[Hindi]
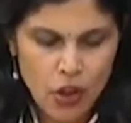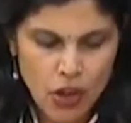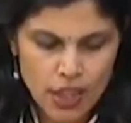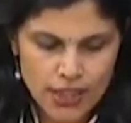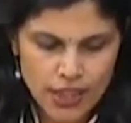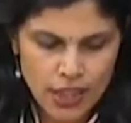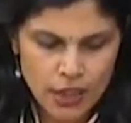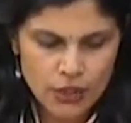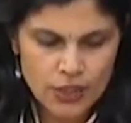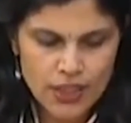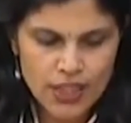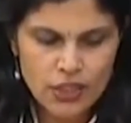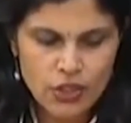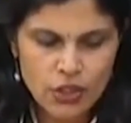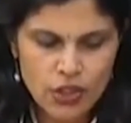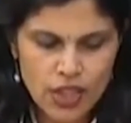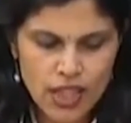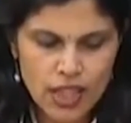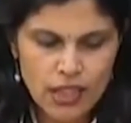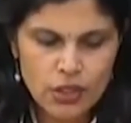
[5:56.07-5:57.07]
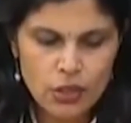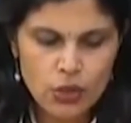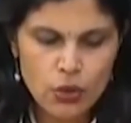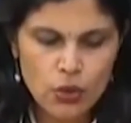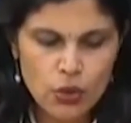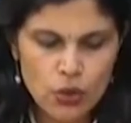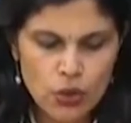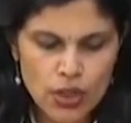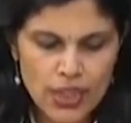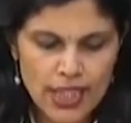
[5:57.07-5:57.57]
लॉकडाउन के दौरान
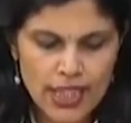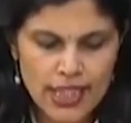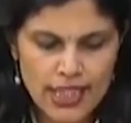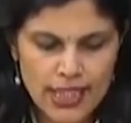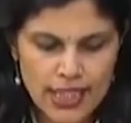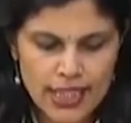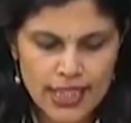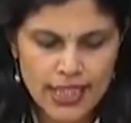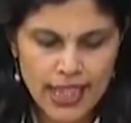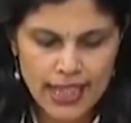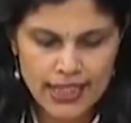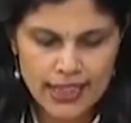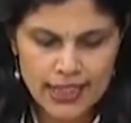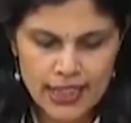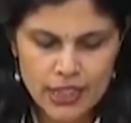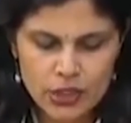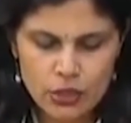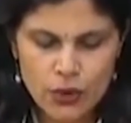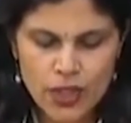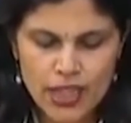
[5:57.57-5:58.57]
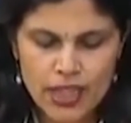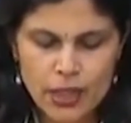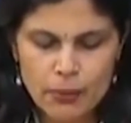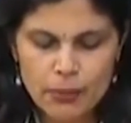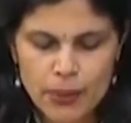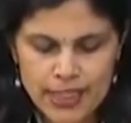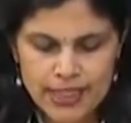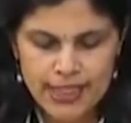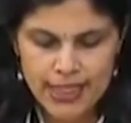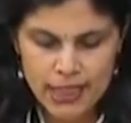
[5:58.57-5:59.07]
लोगों के लिए कैंटीन द्वारा
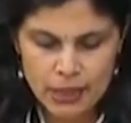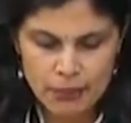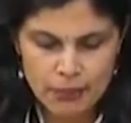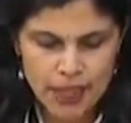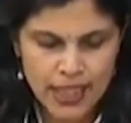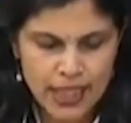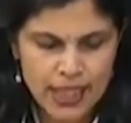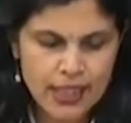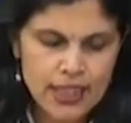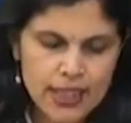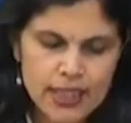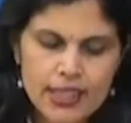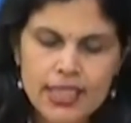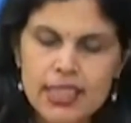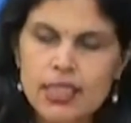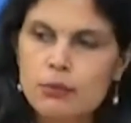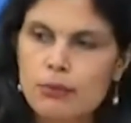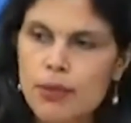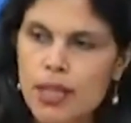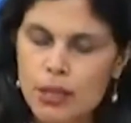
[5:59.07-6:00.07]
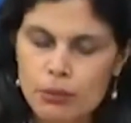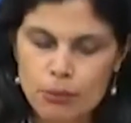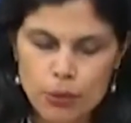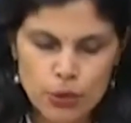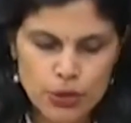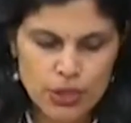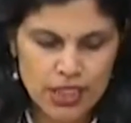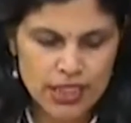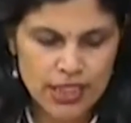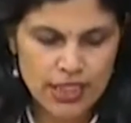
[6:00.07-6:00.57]
भी दिन में तीन बार
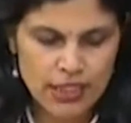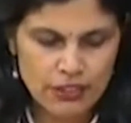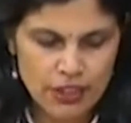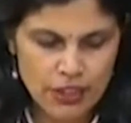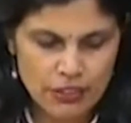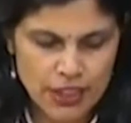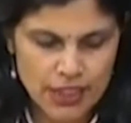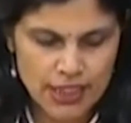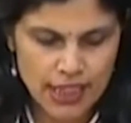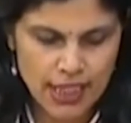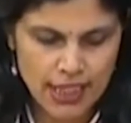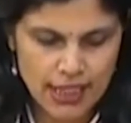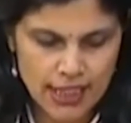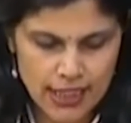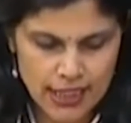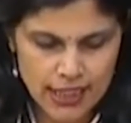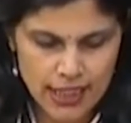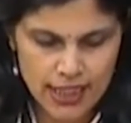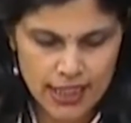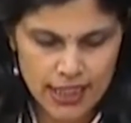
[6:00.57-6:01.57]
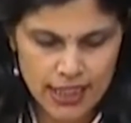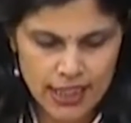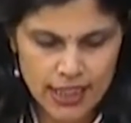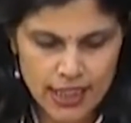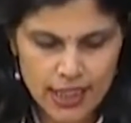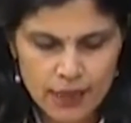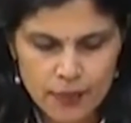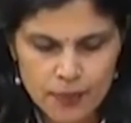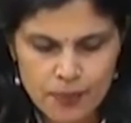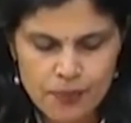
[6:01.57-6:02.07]
भोजन की व्यवस्था की जा रही
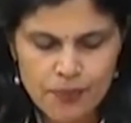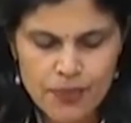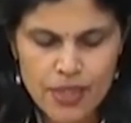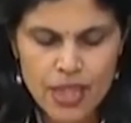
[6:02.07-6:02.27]
है